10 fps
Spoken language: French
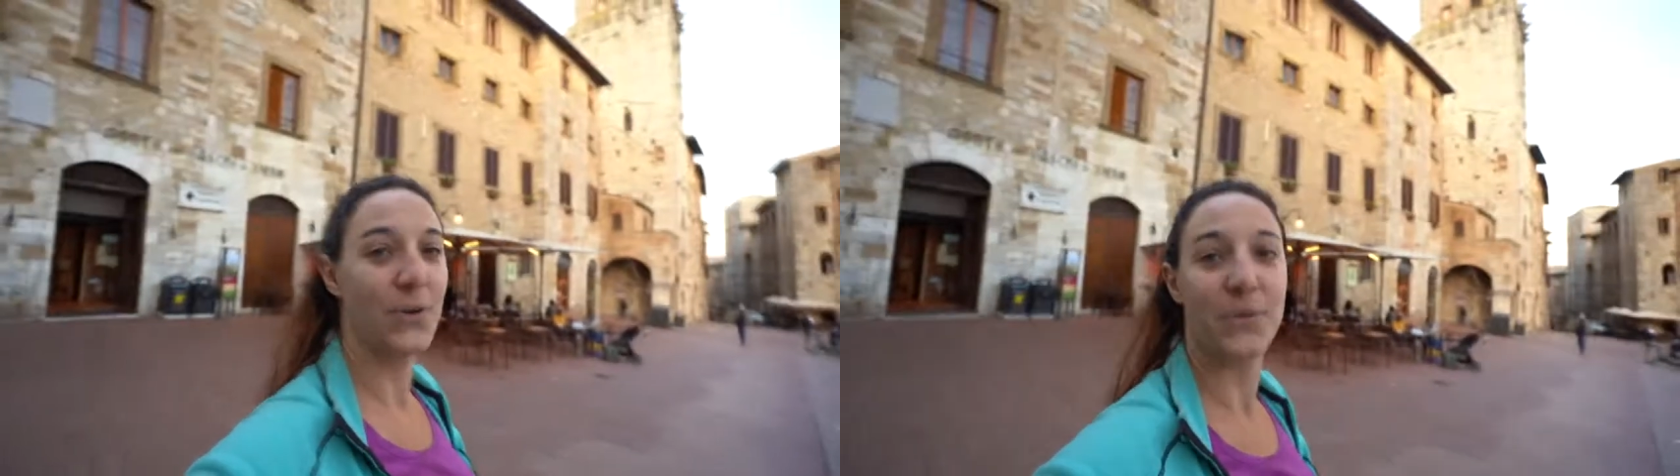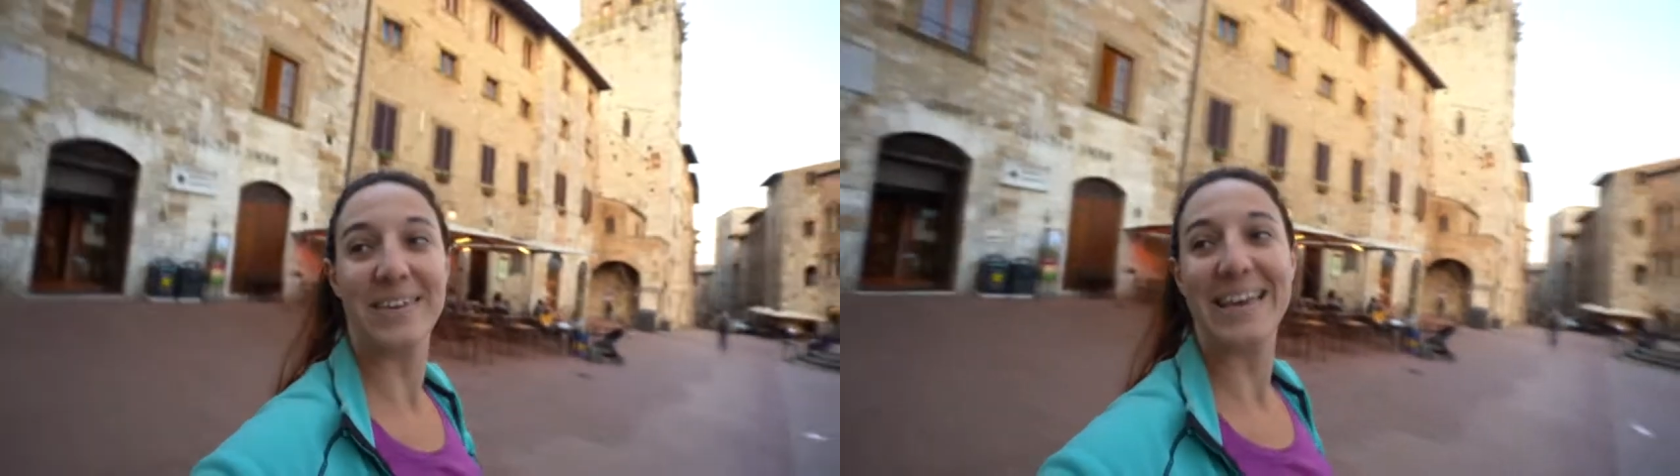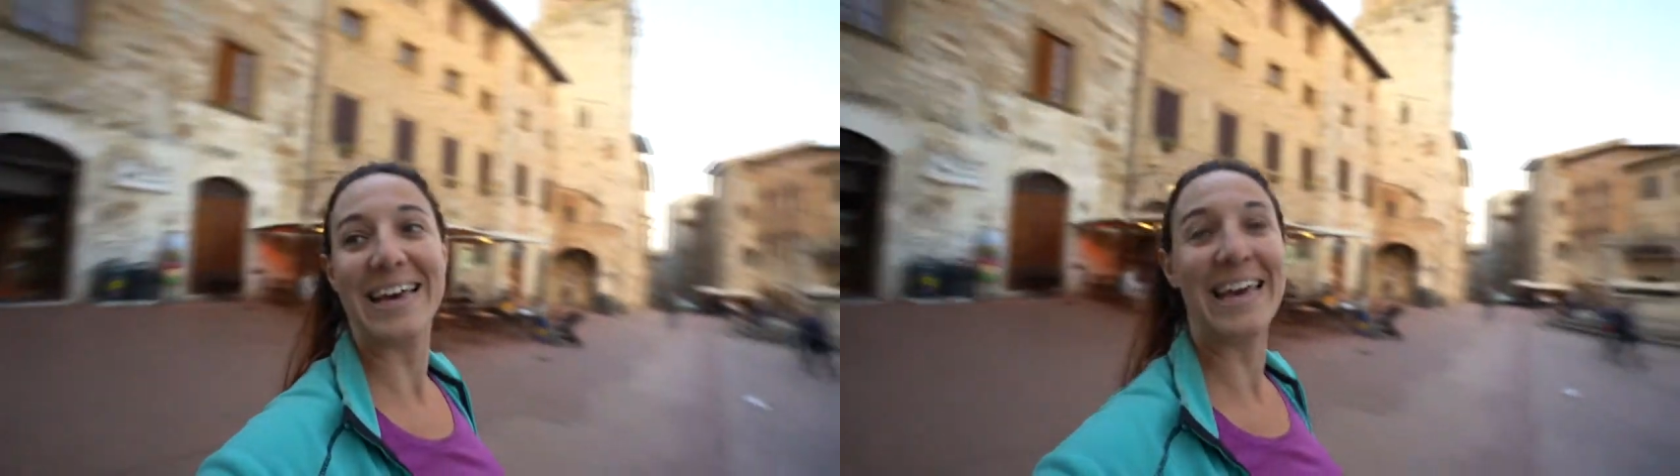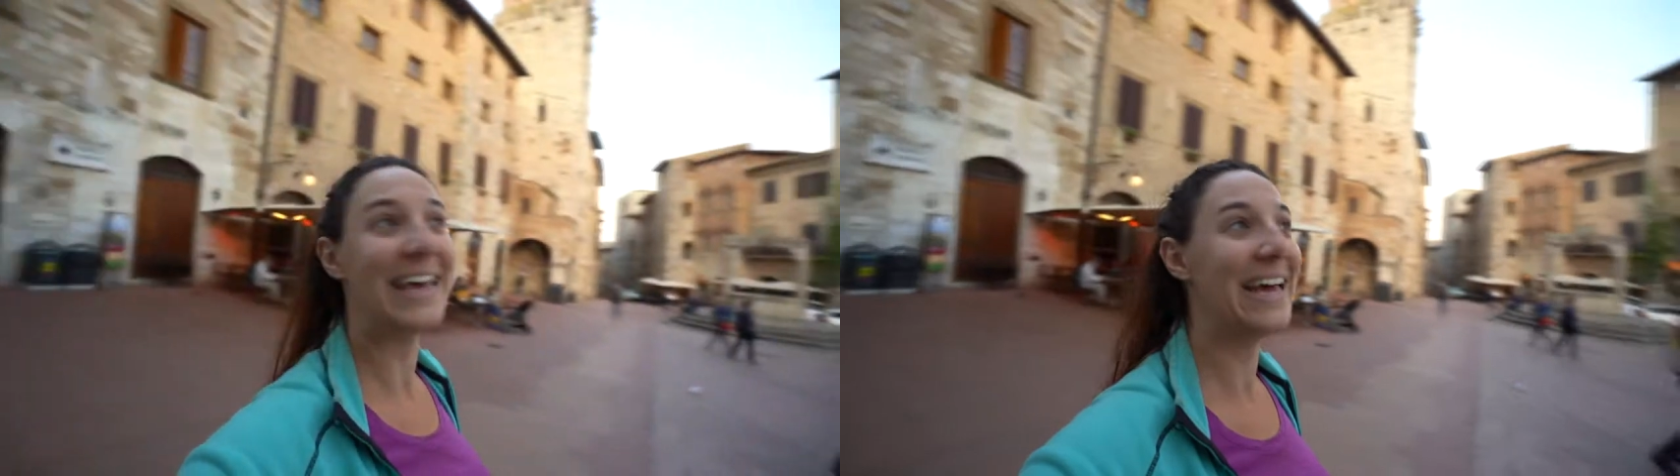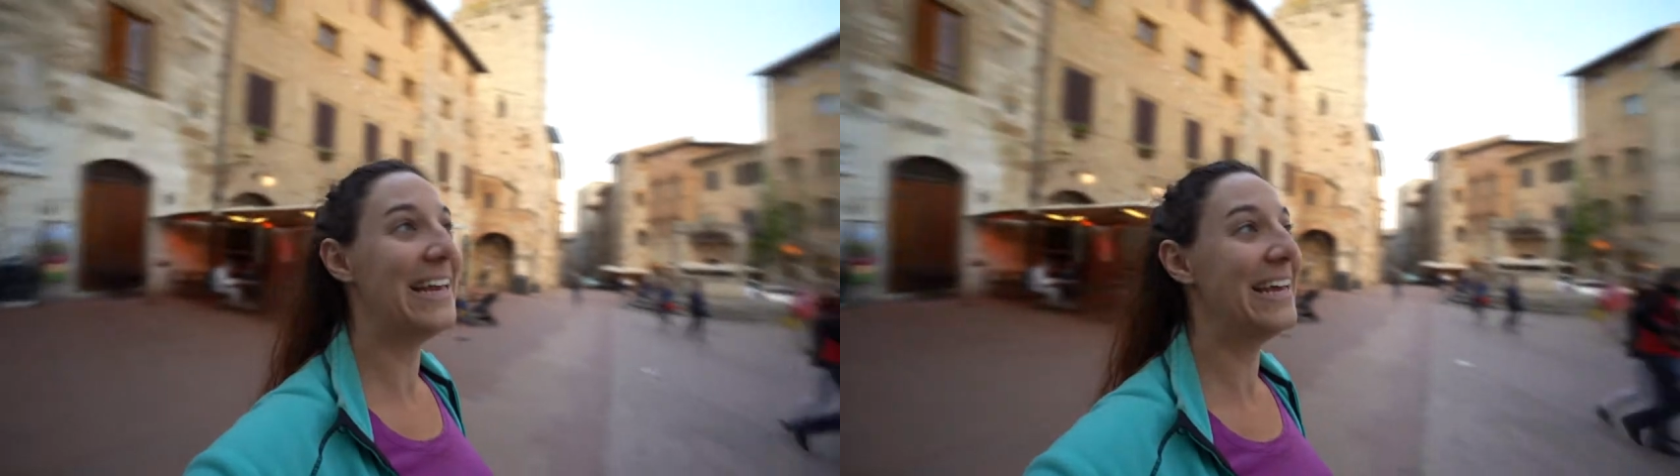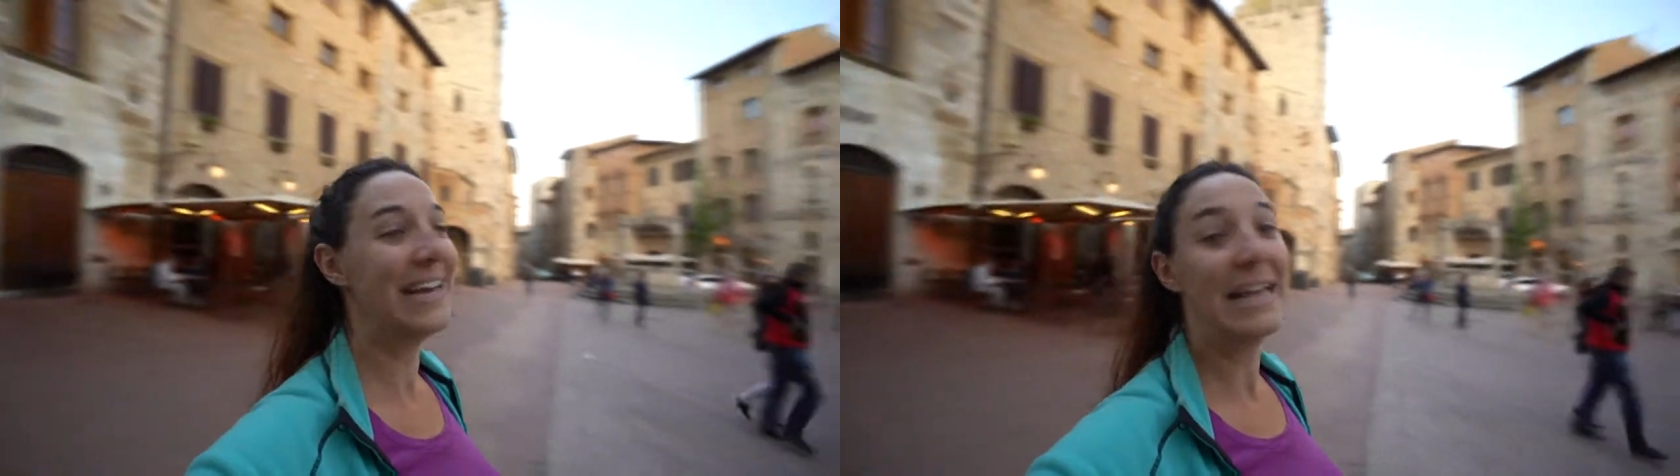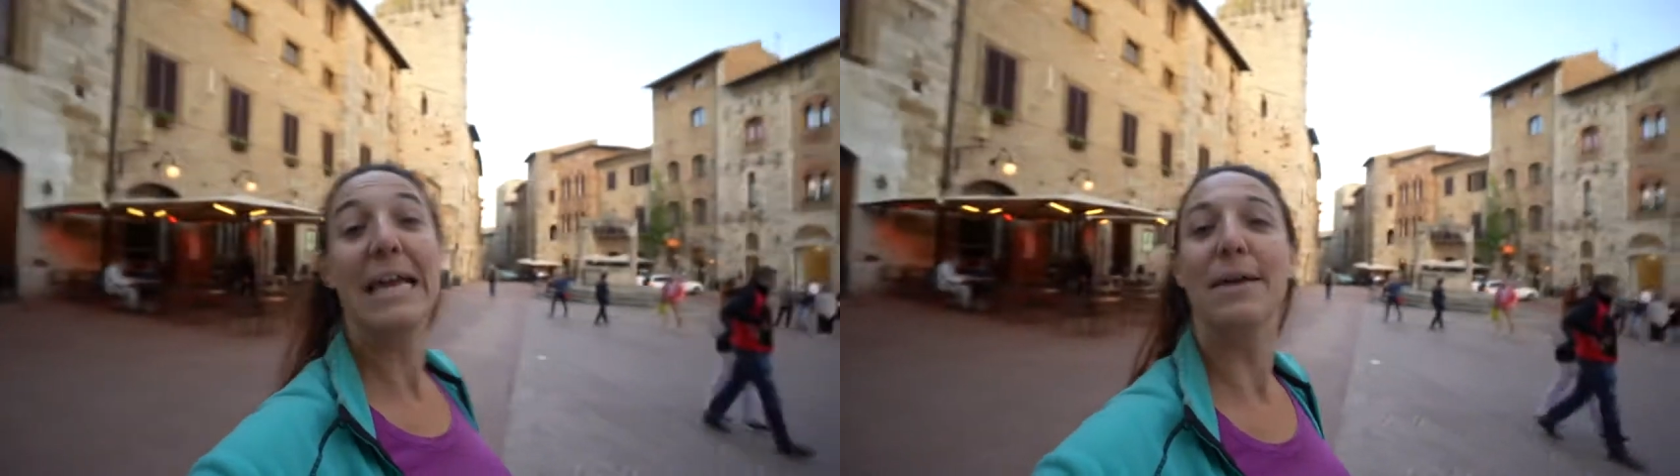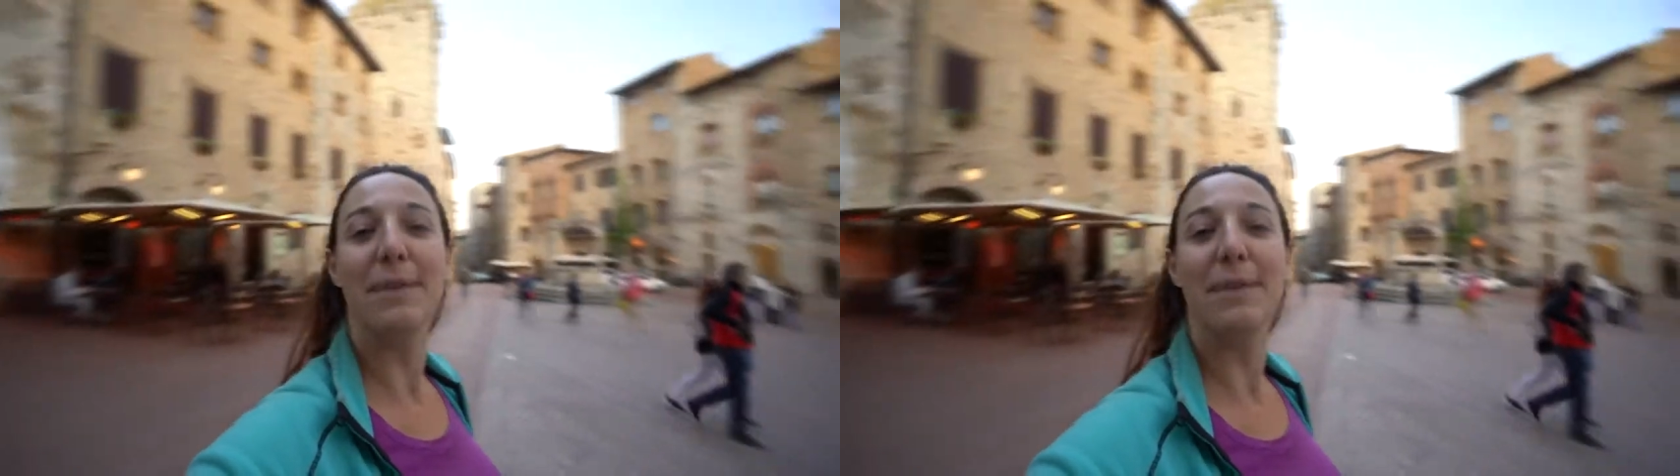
On s'est régalé. Et